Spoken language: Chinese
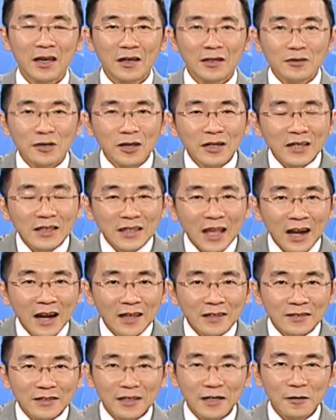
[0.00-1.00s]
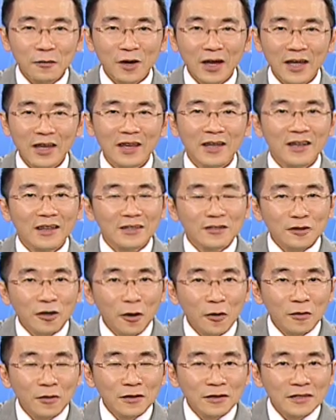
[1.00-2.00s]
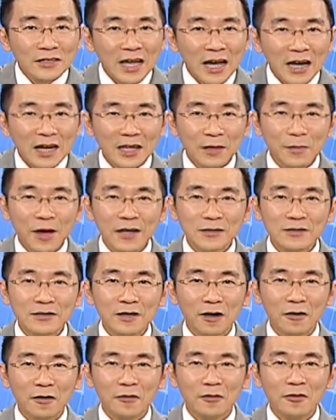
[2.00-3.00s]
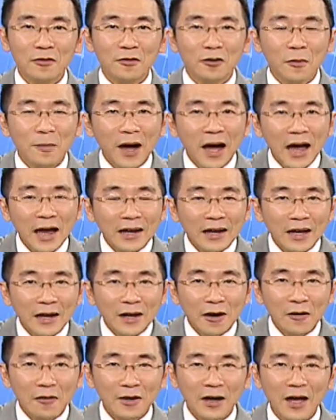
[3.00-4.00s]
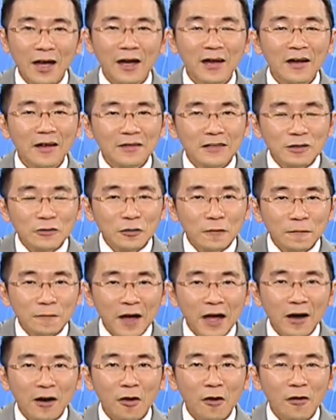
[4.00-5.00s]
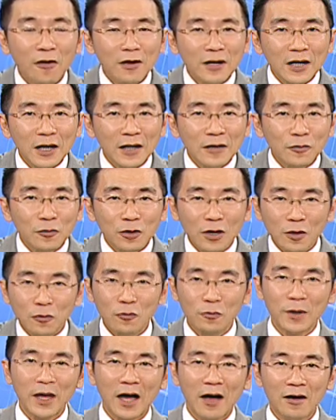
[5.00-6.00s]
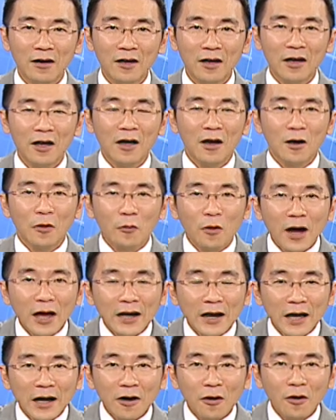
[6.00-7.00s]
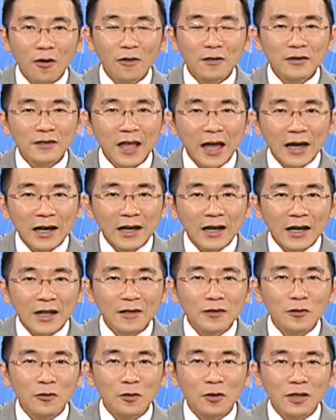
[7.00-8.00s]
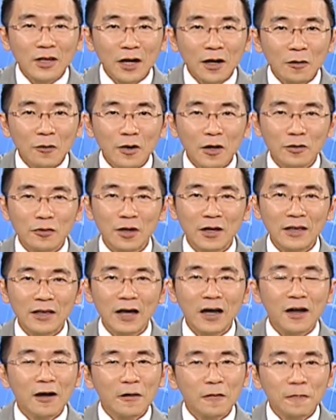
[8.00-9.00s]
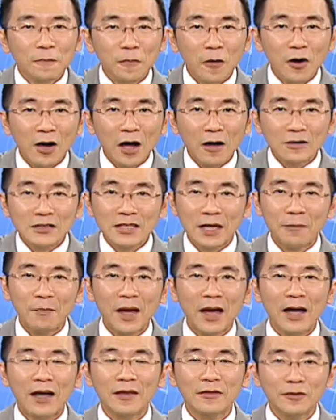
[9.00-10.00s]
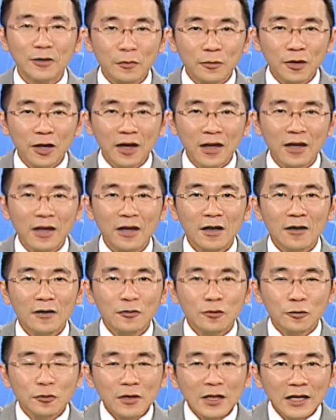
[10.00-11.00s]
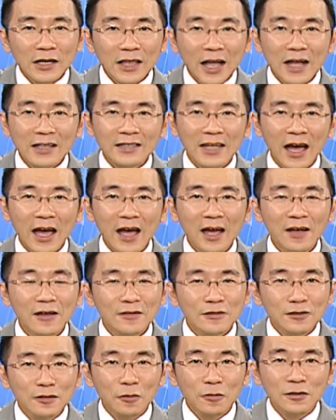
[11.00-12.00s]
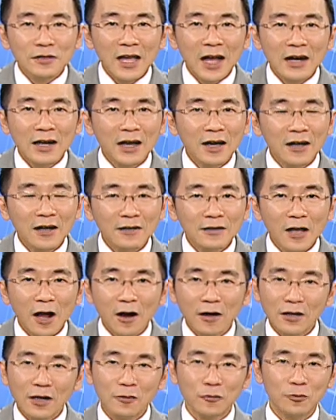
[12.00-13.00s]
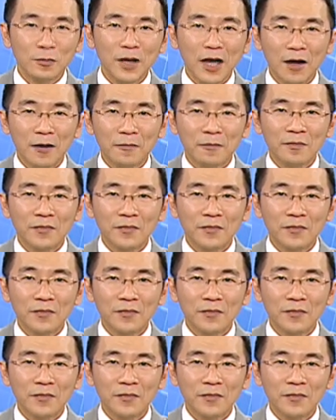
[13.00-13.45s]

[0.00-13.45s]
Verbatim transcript: 原因当然是因为从下个礼拜之后，我们还能够呢再去放空更多的股票，我还能够带更多的会员呢逢高减码，对不对？处理大家手上呢套牢的股票。